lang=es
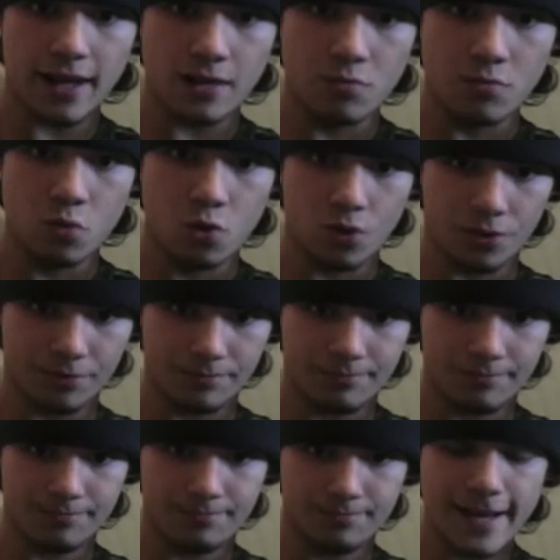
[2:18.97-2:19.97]
de Alan Moore
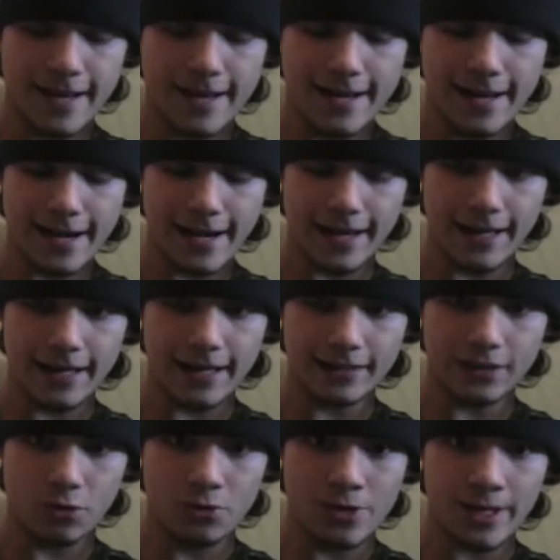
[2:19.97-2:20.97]

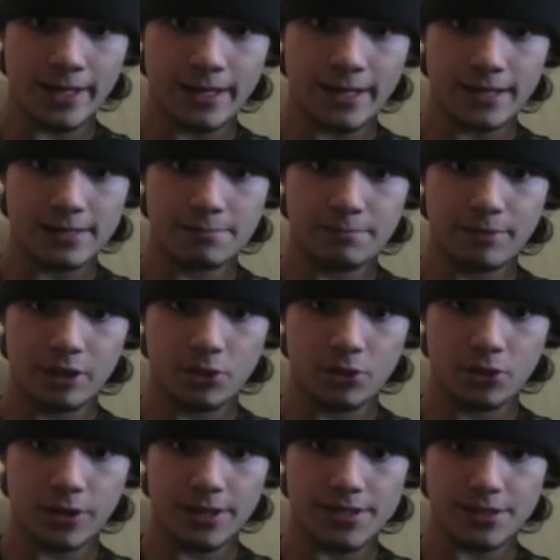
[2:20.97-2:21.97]
relata una de las
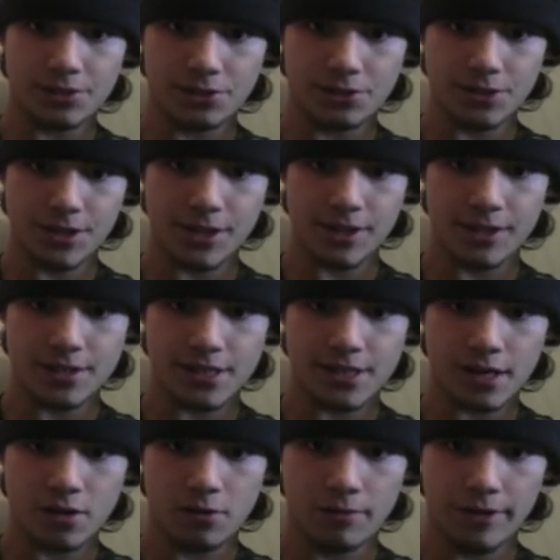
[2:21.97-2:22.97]
peores atrocidades
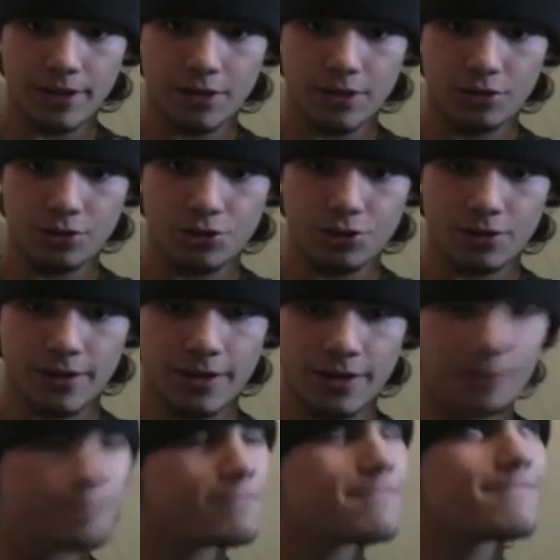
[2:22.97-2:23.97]
que ha cometido
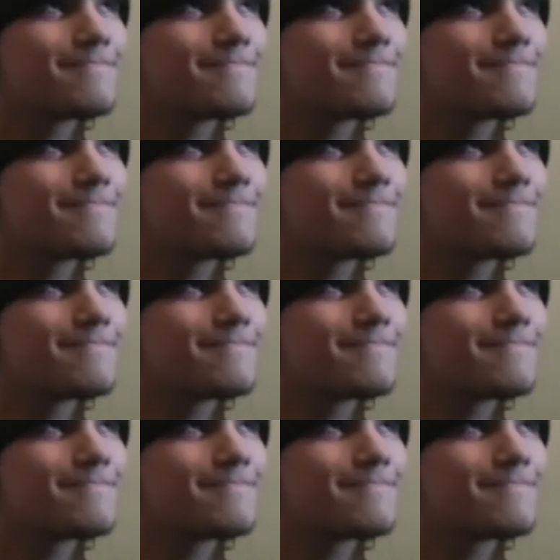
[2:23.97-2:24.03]
Joker.